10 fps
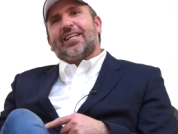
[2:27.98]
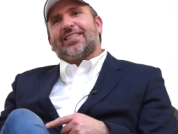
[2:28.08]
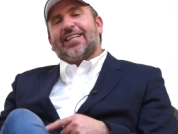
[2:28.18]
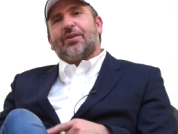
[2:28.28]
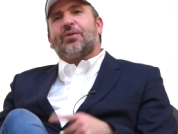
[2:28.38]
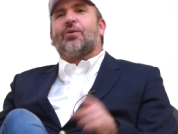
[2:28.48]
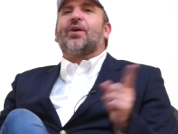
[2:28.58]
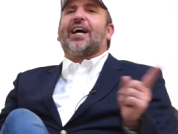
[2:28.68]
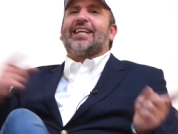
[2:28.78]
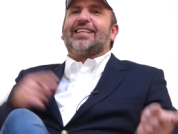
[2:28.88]
les dieron
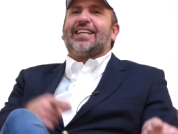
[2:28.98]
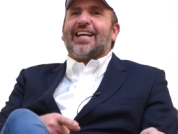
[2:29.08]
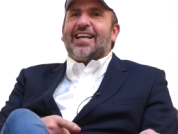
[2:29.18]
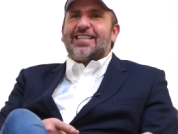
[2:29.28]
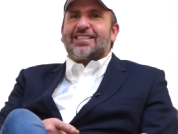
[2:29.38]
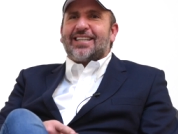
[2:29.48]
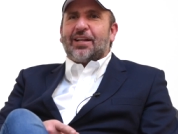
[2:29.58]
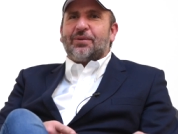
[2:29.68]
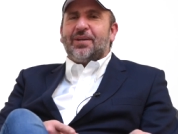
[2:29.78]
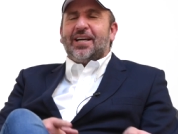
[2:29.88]
con garantía del
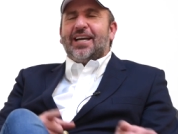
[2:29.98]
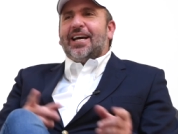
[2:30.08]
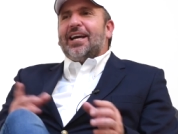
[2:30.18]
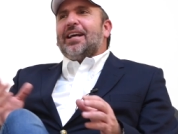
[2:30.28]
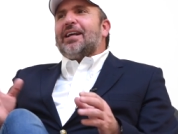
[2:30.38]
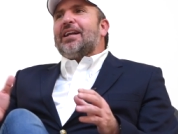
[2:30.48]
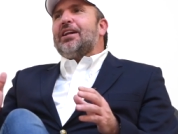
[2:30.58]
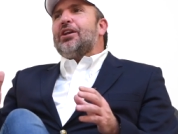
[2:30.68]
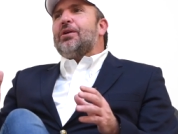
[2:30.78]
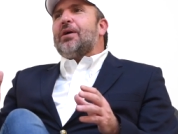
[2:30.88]
Estado.
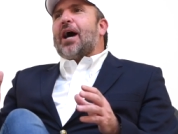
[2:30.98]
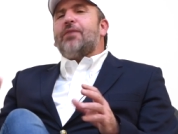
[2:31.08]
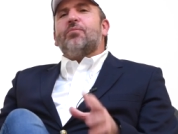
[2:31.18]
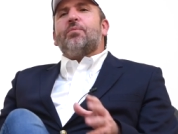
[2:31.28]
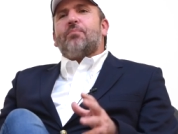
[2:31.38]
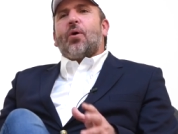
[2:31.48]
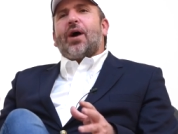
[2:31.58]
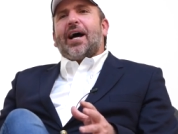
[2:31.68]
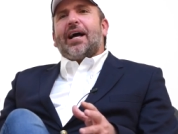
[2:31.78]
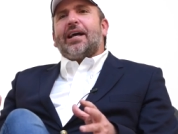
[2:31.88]
Hay muy
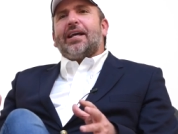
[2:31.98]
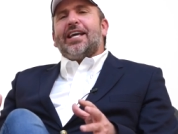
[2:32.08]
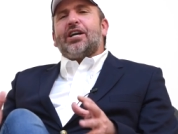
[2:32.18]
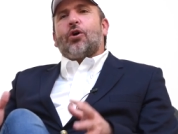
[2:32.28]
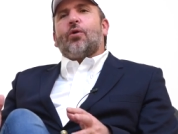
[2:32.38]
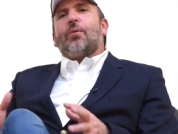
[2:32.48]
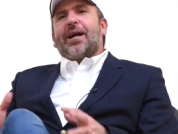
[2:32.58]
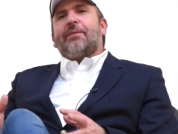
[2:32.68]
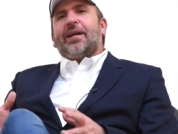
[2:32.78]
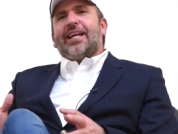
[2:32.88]
poca
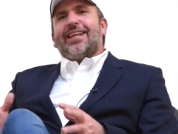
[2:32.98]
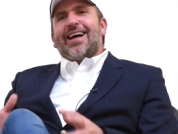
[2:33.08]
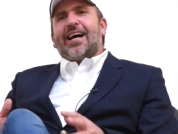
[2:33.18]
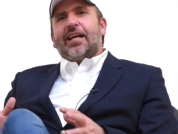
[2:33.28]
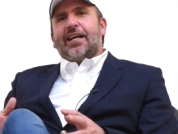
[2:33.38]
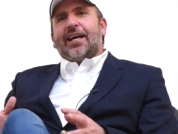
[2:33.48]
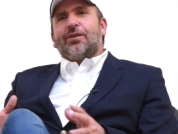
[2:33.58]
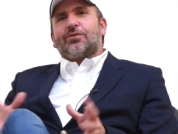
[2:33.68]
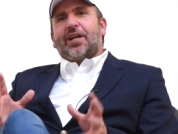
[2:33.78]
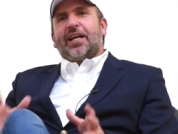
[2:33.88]
incobrabilidad
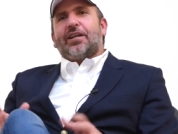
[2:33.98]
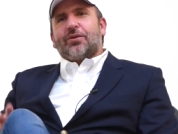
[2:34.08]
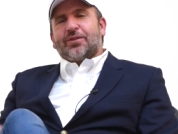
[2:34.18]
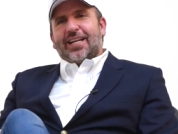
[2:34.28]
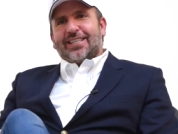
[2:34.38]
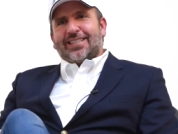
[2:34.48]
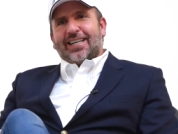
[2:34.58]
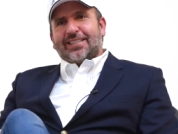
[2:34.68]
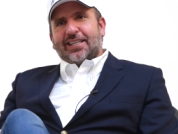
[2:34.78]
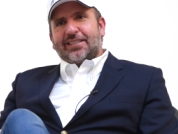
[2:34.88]
en los créditos de las
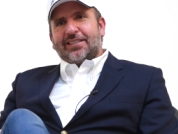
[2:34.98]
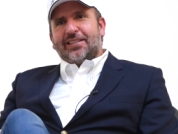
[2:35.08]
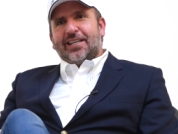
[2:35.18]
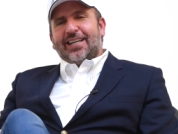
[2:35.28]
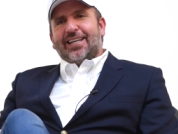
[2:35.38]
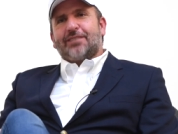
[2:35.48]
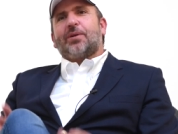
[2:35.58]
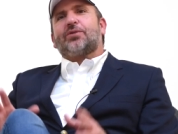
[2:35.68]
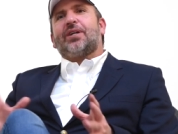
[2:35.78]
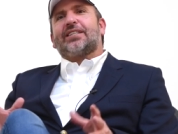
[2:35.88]
casas. Las
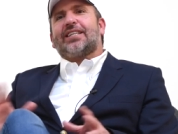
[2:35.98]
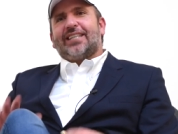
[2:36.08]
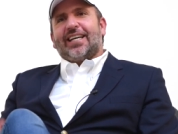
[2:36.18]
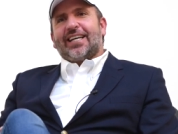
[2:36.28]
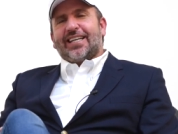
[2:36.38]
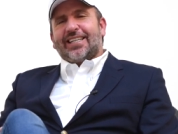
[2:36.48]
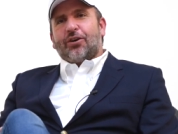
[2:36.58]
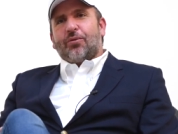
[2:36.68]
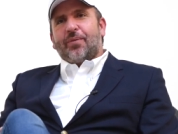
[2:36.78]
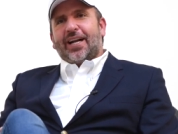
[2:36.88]
personas casi que dejan de
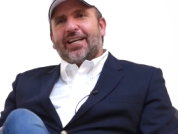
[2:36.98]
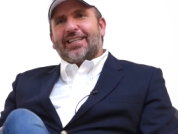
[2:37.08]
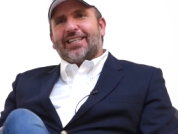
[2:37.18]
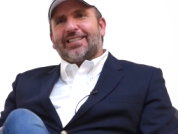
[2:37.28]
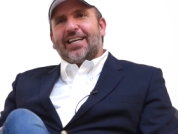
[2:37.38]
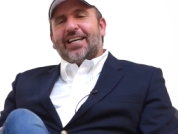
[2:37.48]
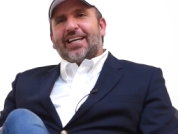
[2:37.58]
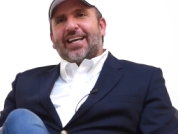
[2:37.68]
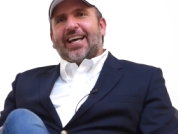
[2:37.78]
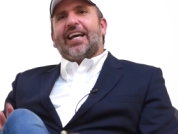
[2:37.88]
comer antes
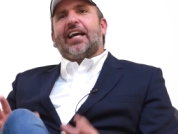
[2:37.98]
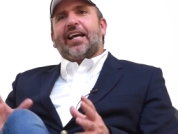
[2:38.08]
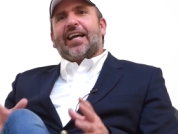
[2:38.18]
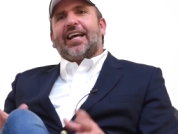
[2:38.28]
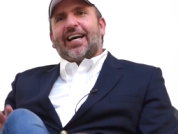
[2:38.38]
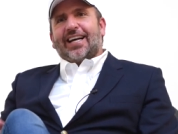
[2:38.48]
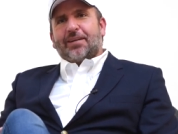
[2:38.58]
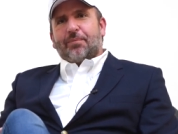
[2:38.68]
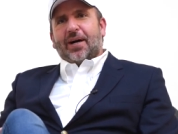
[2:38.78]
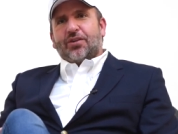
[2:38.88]
que, dejar
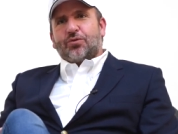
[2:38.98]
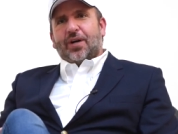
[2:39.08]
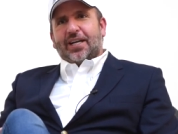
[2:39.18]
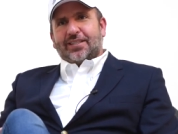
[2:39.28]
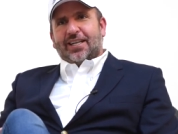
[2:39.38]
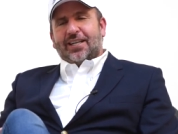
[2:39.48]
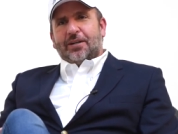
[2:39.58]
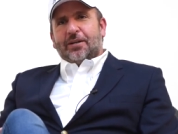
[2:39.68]
de pagar su casa.